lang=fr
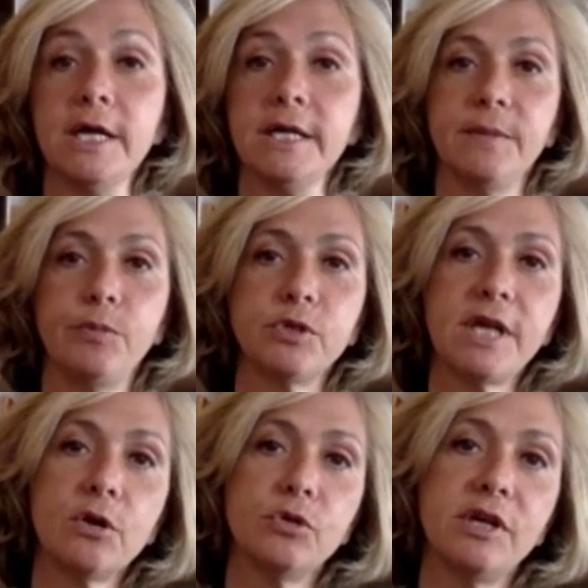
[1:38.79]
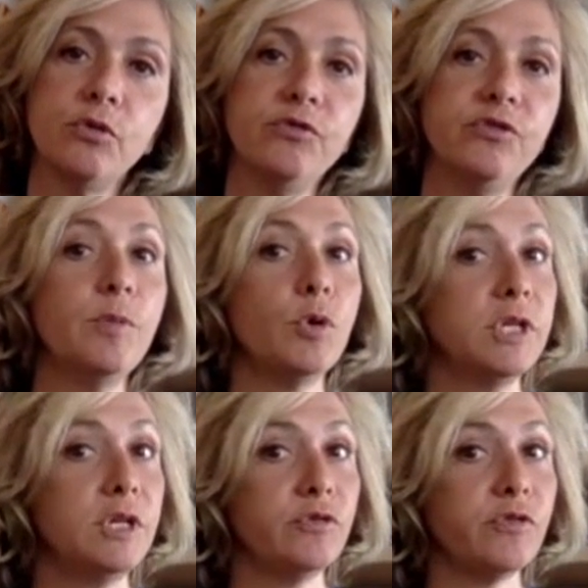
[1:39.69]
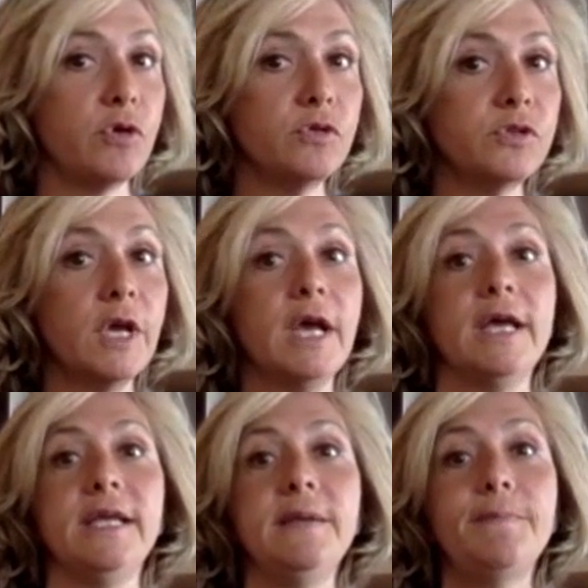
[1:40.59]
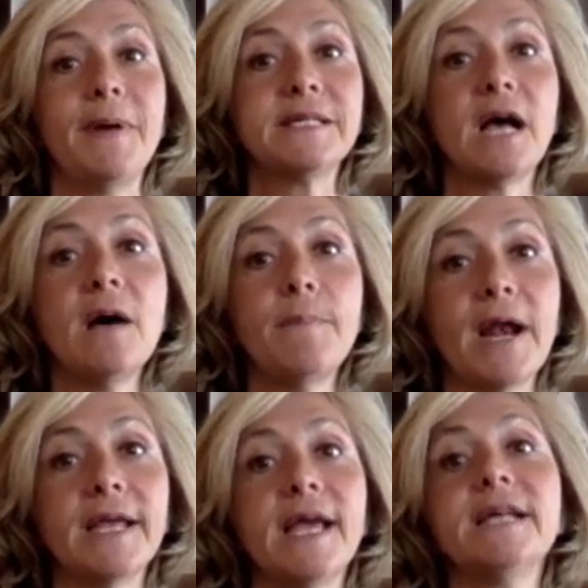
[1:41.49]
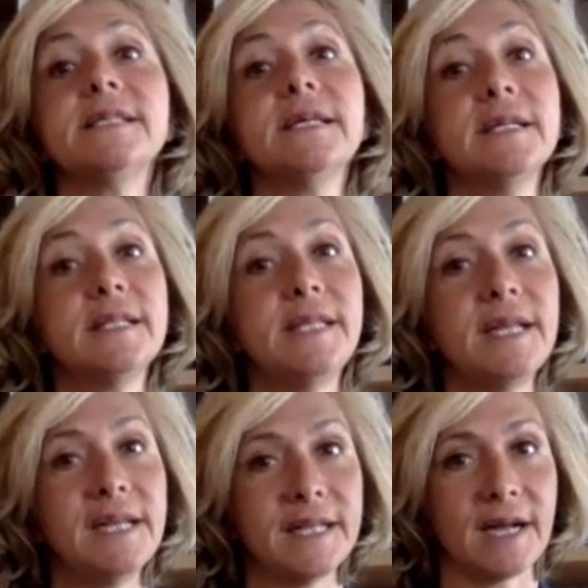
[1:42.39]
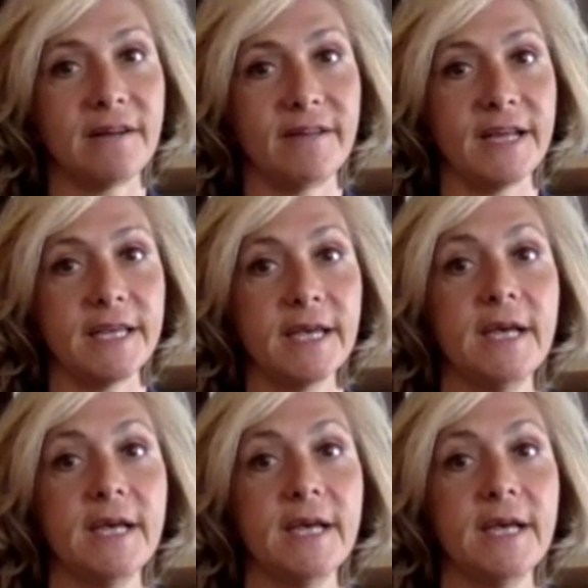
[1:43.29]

C'est pour ça que le déconfinement en Ile-de-France, il passera par la case télétravail.